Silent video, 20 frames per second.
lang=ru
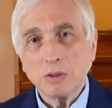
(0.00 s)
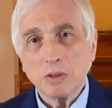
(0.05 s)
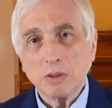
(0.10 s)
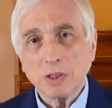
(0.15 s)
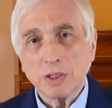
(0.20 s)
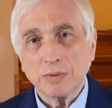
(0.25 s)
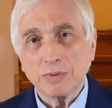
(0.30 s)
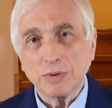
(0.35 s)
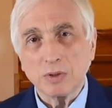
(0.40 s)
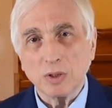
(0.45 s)

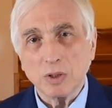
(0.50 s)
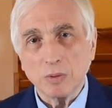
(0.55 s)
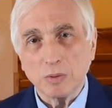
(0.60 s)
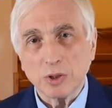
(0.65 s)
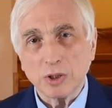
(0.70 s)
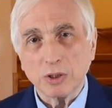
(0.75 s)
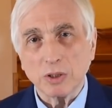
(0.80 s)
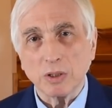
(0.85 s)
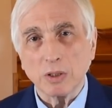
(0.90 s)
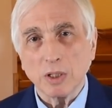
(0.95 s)
только в том,
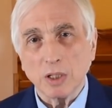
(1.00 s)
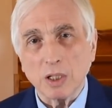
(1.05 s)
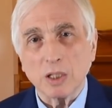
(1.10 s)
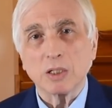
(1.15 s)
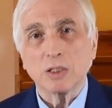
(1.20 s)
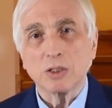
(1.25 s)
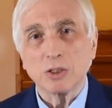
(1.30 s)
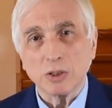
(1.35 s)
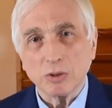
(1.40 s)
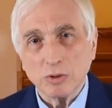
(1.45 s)
что
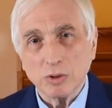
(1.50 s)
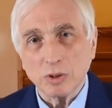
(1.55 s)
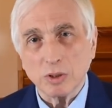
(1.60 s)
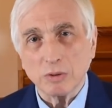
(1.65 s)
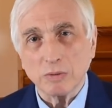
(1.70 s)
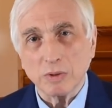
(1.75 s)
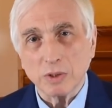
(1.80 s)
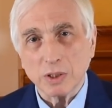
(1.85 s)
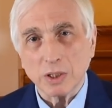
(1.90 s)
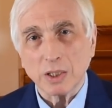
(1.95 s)
рацион
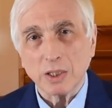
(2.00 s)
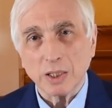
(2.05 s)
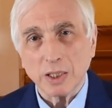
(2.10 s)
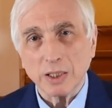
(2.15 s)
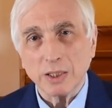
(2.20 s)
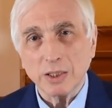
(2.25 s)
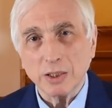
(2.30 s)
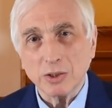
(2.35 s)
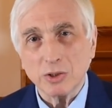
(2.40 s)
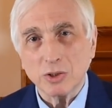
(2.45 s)
его
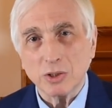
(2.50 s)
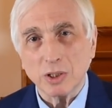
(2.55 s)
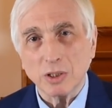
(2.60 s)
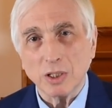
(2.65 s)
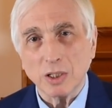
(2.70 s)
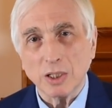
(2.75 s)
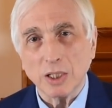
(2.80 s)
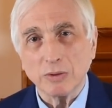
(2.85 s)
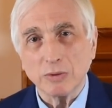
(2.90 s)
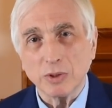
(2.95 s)
сократился
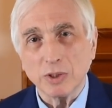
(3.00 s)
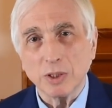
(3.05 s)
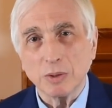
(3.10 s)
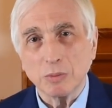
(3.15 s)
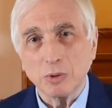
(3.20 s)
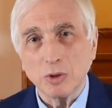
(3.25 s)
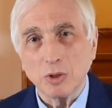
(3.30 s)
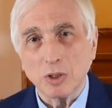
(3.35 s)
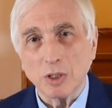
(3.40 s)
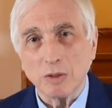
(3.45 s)
до того
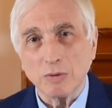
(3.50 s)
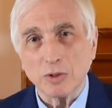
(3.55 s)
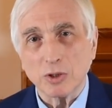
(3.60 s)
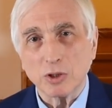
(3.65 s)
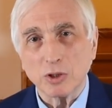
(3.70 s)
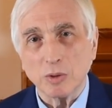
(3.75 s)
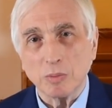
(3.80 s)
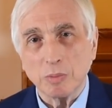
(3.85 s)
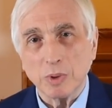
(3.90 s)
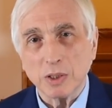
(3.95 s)
немногого,
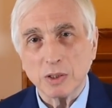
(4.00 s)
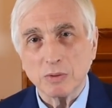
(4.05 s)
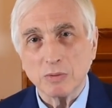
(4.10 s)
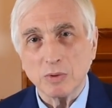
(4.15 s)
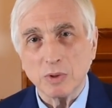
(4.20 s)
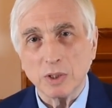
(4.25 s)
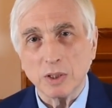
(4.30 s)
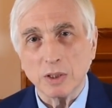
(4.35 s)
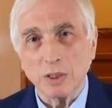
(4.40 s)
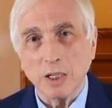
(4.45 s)
что
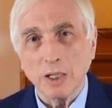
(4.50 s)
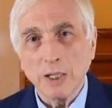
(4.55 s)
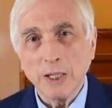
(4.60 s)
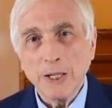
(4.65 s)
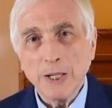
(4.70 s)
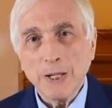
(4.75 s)
позволено